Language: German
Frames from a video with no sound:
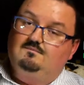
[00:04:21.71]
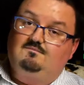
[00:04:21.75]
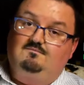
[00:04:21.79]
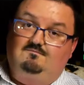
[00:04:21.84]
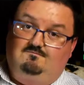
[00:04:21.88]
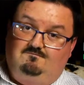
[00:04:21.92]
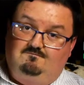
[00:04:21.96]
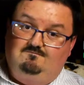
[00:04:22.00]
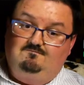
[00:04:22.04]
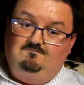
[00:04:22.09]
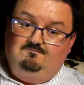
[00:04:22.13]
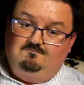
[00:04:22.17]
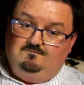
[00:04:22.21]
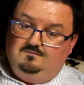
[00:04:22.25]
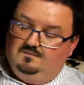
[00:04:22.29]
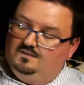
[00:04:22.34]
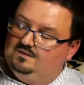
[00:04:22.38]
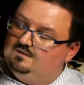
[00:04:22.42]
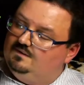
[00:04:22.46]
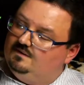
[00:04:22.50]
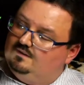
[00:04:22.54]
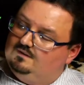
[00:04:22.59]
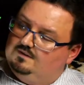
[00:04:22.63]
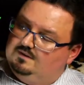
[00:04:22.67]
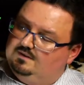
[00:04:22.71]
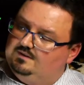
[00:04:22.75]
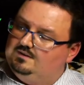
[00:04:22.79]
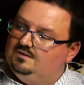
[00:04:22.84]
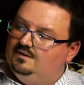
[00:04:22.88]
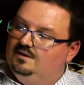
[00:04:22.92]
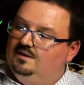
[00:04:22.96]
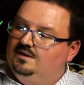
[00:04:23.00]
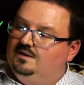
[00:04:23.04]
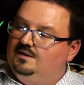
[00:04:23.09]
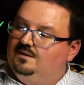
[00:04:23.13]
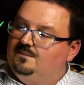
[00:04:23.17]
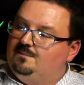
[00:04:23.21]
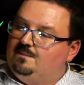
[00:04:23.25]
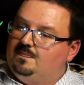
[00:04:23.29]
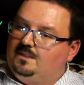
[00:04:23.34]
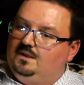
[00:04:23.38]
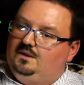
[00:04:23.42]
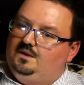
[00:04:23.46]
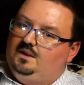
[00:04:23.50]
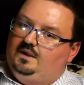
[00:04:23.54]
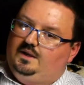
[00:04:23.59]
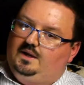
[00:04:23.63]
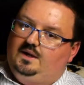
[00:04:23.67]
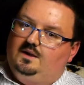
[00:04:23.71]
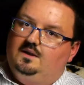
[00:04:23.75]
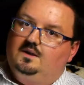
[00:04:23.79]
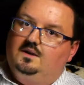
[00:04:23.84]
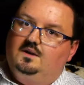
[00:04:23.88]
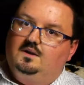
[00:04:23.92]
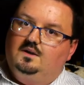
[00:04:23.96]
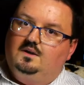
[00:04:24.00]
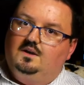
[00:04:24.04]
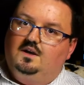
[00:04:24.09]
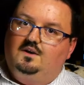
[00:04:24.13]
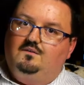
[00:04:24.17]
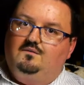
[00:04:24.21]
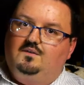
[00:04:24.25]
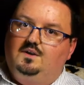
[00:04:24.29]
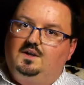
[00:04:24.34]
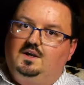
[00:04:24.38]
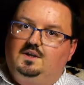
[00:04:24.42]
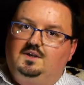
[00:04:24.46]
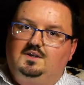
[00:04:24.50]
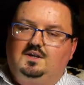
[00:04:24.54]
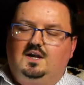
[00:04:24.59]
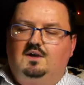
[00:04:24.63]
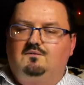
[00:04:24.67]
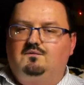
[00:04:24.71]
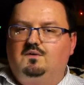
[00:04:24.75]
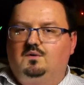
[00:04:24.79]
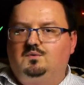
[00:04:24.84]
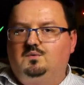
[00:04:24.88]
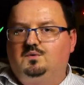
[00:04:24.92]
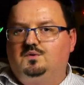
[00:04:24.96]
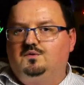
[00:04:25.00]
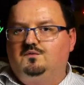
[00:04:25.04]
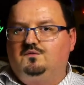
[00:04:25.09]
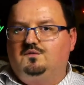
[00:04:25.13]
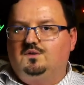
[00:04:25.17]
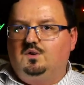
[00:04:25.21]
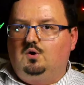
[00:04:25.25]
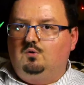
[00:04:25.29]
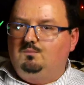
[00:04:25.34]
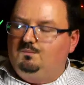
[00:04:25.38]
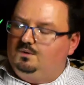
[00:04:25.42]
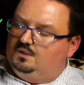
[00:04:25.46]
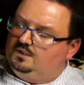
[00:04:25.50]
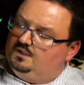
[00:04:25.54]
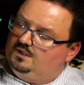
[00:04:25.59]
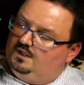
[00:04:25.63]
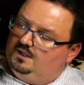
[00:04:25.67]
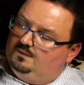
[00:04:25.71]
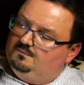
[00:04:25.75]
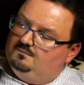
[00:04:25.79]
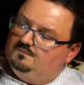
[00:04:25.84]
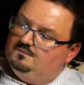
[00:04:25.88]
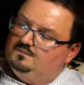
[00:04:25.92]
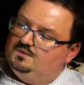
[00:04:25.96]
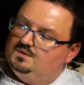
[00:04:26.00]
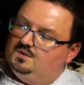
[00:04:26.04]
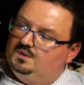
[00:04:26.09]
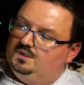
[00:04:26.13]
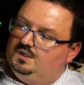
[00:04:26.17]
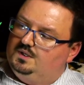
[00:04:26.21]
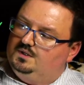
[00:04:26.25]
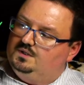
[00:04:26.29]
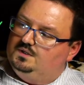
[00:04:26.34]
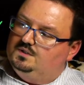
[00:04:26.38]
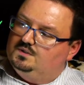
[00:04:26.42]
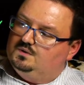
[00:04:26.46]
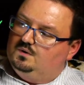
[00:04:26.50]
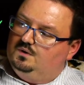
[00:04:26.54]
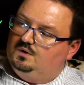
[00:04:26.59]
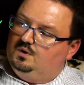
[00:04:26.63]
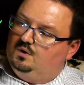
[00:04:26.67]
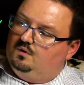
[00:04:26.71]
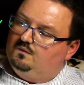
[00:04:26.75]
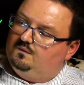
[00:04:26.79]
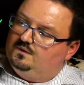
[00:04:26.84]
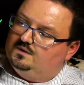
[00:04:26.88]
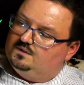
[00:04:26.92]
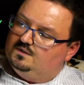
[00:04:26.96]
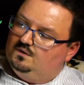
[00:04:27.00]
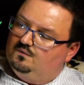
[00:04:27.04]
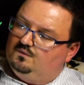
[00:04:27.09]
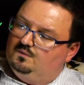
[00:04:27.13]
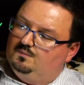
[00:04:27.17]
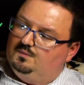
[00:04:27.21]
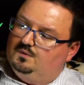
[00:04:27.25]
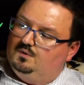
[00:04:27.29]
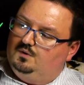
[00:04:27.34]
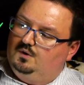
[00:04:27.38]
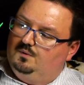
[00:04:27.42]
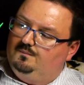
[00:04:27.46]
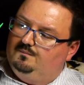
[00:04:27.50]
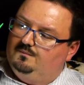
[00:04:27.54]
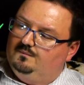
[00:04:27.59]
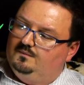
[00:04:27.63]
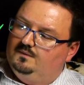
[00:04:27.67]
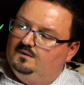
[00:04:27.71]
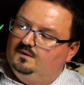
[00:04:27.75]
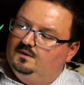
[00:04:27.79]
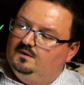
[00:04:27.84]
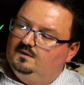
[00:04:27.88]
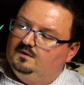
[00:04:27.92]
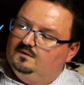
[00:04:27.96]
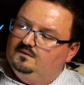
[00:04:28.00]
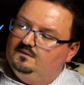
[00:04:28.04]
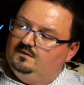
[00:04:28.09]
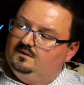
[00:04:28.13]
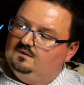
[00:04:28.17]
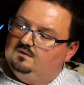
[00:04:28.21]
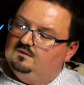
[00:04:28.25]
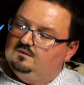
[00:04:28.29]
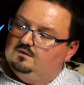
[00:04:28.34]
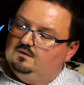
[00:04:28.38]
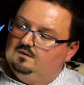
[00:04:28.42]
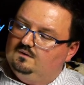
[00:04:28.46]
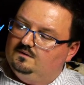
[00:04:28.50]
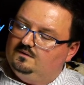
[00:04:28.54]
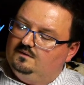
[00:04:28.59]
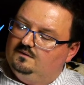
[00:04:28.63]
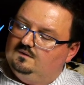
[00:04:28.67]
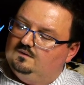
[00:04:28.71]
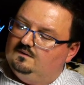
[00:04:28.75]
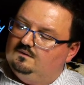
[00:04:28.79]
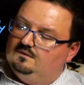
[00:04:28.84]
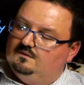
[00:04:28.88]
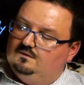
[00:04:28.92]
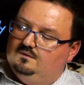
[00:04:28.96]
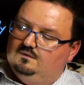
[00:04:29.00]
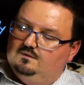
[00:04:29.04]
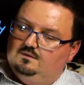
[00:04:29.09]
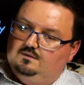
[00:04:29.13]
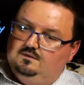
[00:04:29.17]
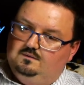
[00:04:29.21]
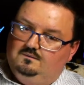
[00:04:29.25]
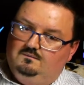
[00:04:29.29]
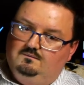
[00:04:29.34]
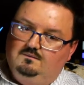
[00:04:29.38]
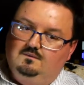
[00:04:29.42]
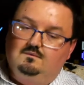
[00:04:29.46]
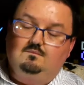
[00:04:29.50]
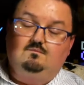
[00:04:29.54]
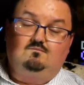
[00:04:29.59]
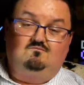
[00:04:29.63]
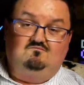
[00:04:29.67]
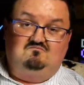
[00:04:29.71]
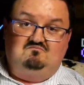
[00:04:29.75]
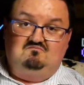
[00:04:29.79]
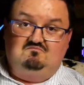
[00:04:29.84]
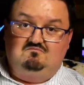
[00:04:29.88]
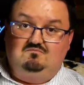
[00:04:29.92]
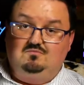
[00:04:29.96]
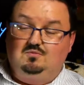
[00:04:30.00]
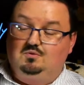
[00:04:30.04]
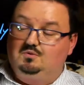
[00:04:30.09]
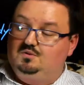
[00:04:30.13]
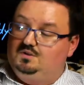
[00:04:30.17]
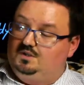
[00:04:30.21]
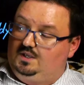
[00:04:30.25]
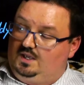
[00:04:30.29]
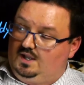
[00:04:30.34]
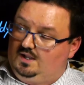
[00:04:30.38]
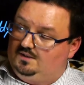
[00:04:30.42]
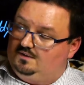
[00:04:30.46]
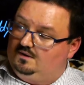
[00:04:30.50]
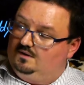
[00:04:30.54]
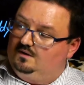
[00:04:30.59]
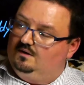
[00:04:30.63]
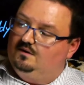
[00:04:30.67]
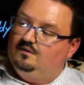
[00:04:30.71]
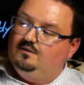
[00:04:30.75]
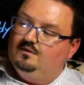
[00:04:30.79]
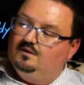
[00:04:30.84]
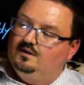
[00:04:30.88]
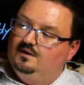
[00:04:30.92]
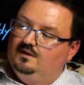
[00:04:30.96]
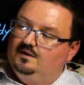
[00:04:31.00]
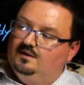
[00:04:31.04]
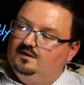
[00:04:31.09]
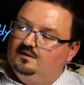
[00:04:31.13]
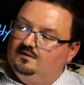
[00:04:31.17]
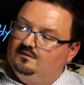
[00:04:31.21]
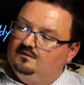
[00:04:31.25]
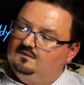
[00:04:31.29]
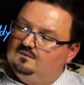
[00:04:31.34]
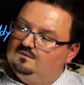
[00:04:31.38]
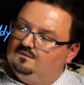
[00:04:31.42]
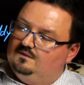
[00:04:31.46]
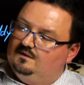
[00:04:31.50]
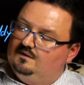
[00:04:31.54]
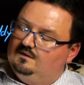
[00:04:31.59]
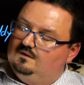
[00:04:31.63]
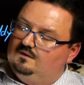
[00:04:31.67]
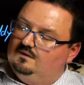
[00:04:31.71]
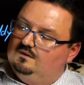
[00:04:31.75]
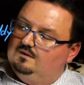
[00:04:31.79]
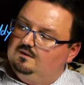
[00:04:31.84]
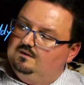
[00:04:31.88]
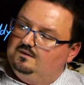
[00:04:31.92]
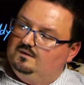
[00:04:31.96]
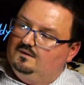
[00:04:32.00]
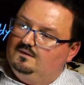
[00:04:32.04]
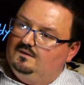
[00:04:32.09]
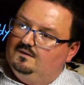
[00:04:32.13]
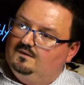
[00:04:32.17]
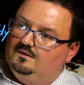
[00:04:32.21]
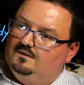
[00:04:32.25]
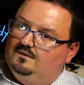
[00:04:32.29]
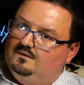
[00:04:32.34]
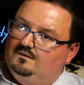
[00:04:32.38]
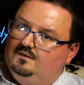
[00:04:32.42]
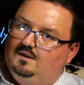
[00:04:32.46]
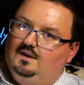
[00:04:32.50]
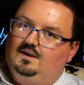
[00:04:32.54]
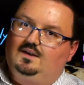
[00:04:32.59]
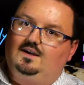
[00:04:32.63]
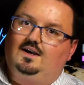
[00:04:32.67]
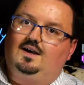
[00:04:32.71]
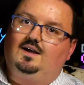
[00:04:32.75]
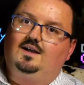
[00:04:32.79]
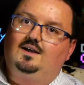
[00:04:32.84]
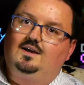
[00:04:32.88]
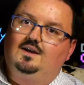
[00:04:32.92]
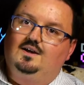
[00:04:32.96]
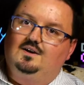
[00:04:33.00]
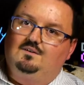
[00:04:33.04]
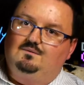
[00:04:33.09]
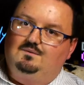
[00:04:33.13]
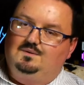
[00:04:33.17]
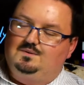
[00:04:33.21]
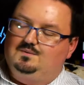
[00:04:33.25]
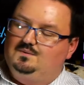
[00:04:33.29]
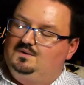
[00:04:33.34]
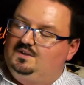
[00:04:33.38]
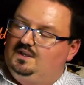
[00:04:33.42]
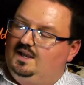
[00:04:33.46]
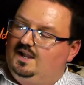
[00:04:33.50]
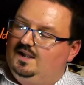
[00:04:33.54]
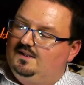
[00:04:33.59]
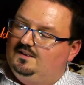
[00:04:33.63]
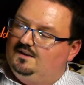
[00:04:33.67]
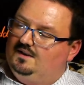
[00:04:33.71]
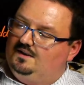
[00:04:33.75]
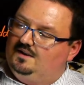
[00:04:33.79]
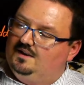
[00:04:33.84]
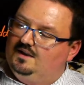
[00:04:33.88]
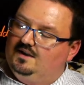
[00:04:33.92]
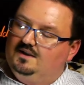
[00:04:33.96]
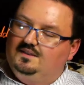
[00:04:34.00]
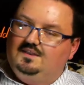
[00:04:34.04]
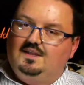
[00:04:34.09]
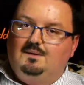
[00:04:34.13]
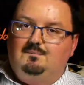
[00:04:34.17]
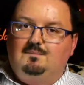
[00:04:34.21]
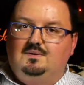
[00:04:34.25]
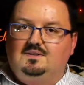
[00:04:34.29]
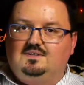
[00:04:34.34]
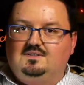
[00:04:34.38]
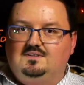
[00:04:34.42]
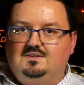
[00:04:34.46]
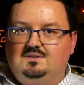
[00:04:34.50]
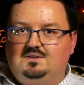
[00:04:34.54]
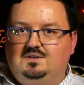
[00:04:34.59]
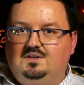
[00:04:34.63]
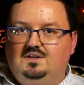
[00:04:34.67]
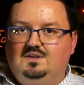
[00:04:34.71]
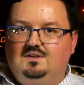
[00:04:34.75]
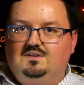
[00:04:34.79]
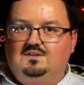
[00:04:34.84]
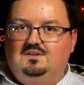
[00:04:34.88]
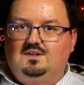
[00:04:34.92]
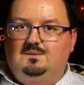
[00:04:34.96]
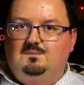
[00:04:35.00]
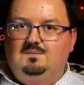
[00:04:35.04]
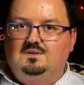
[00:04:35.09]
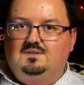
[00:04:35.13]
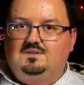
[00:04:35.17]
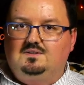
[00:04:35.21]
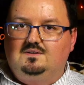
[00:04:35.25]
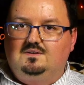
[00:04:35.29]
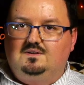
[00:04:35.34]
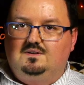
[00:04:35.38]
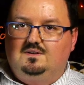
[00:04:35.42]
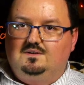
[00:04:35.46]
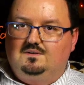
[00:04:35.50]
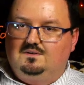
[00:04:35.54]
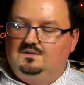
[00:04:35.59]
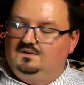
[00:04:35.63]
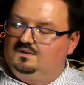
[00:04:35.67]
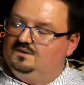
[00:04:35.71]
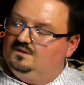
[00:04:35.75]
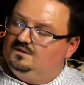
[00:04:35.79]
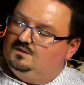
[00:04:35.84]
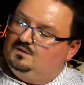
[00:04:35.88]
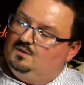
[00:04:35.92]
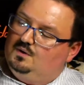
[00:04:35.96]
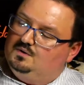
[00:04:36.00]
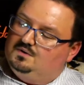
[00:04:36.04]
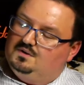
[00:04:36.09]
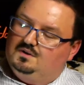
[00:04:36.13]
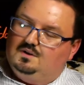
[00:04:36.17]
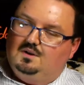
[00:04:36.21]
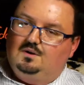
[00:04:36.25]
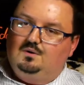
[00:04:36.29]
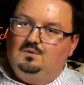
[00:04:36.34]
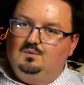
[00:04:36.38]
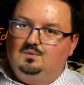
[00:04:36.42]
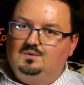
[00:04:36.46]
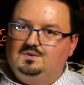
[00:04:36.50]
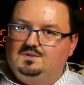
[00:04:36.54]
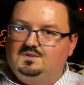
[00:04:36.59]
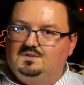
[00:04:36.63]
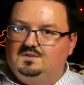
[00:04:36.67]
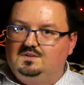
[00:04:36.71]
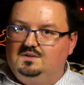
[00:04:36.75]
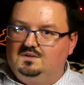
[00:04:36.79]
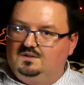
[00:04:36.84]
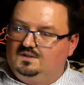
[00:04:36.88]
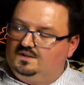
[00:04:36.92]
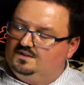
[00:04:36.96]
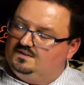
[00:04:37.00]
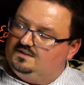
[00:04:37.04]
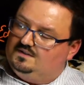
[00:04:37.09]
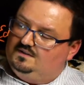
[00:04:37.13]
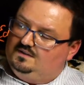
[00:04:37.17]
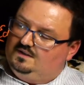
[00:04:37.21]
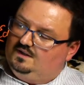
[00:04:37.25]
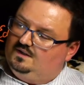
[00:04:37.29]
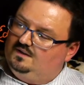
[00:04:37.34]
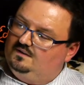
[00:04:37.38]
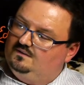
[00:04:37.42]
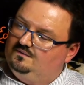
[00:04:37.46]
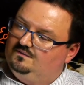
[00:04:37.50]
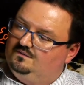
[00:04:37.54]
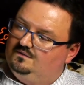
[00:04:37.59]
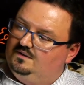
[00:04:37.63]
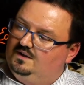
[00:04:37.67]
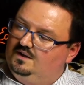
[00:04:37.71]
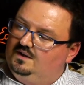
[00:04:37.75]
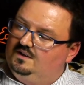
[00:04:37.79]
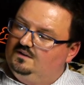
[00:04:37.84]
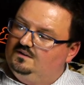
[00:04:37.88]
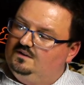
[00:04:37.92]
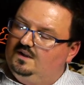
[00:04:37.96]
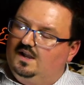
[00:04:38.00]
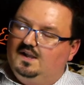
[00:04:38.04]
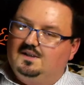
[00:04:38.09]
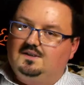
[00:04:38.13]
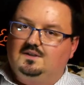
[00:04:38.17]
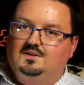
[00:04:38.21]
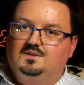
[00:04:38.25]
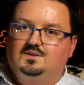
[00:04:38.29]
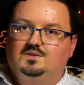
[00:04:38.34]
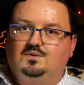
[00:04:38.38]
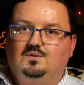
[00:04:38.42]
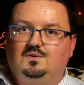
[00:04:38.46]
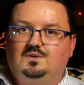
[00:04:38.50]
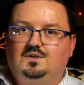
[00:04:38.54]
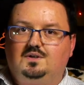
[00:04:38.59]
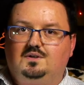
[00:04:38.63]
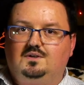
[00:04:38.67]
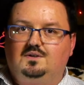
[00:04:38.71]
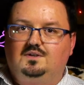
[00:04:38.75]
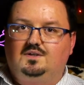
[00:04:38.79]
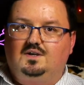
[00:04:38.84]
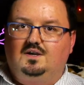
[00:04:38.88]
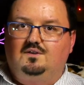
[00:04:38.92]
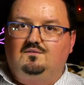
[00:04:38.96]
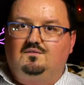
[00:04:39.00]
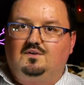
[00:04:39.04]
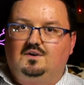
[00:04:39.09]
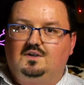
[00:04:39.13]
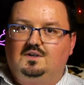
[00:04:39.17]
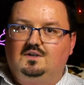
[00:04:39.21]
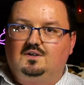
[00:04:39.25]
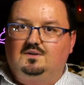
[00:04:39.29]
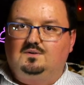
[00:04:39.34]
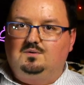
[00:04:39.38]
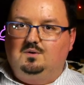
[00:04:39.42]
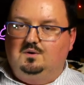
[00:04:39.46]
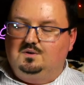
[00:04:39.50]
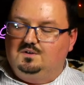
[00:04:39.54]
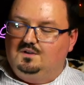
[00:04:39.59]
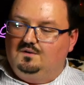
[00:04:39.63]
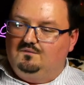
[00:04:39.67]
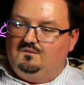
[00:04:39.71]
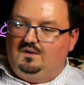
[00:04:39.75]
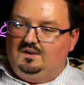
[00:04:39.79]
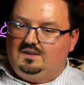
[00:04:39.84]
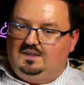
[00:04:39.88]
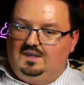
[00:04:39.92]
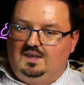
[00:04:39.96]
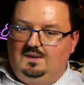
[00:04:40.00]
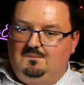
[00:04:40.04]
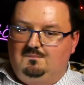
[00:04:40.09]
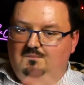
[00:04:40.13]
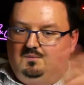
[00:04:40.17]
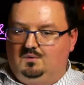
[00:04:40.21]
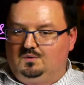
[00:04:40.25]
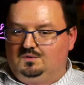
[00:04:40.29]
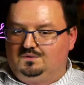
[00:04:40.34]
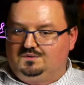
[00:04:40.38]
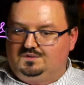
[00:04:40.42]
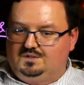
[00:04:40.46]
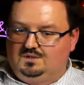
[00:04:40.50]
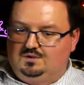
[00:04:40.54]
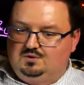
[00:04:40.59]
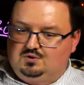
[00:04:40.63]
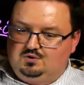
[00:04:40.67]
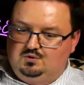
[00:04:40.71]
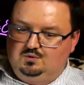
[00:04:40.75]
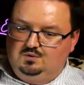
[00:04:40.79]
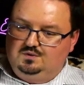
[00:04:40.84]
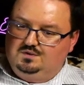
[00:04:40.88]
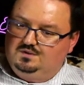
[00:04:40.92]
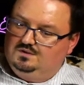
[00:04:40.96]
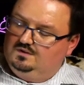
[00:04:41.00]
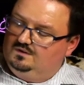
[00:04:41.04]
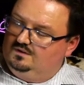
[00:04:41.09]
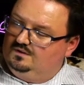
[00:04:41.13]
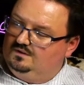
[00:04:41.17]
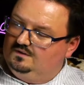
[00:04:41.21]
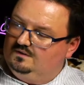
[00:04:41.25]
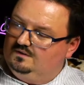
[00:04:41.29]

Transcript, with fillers: Mhm. Wieso denn das? Naja, er will ja nicht einfach nur eine Frau mitnehmen, sondern die soll ja auch was dafür bekommen. Die Frau soll das dafür bekommen? Mhm. Und die Eltern auch. Wieso denn die Eltern? Naja, wieso die Eltern? Damit sie, die, damit sie ihre, ihre Tochter dann losziehen lassen, ja? Die Eltern sollen ja nicht einfach ihre Tochter weggeben und äh, tschüss.